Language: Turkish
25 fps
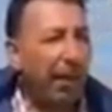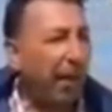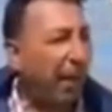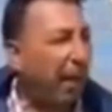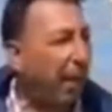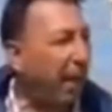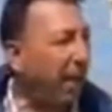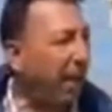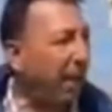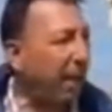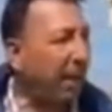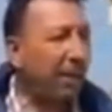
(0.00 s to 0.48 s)

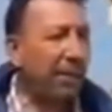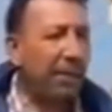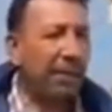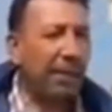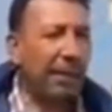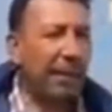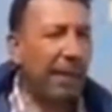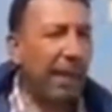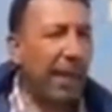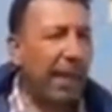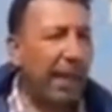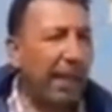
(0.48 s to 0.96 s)
Aha
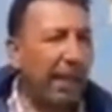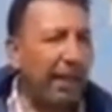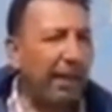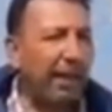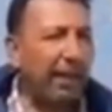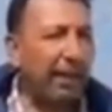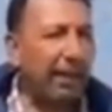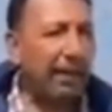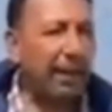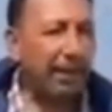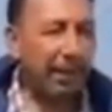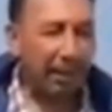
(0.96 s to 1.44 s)
ne kaldı?
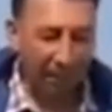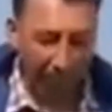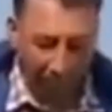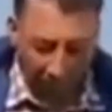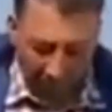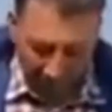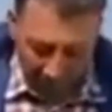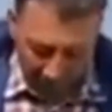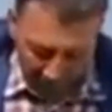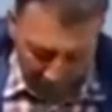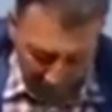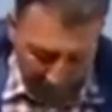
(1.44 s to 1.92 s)
Bak
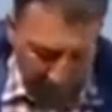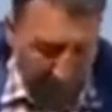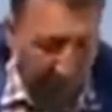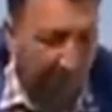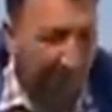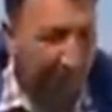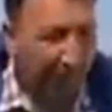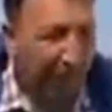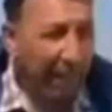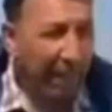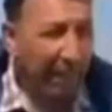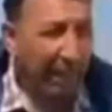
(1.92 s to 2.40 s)

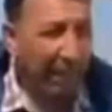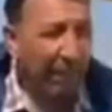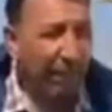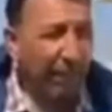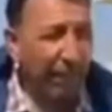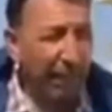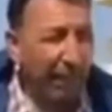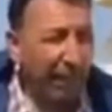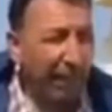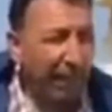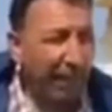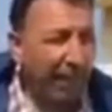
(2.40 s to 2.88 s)
milletin
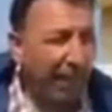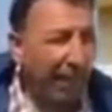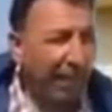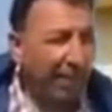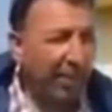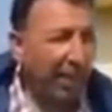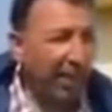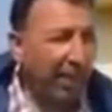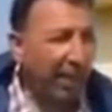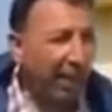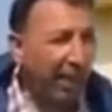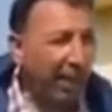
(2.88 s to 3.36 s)
verdiği
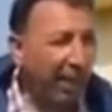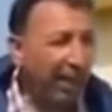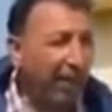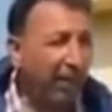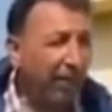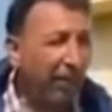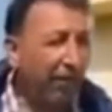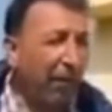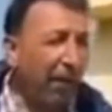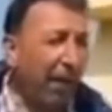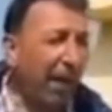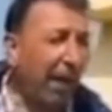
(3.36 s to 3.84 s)
gece
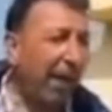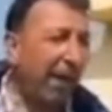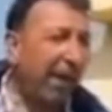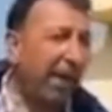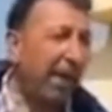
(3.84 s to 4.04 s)
ve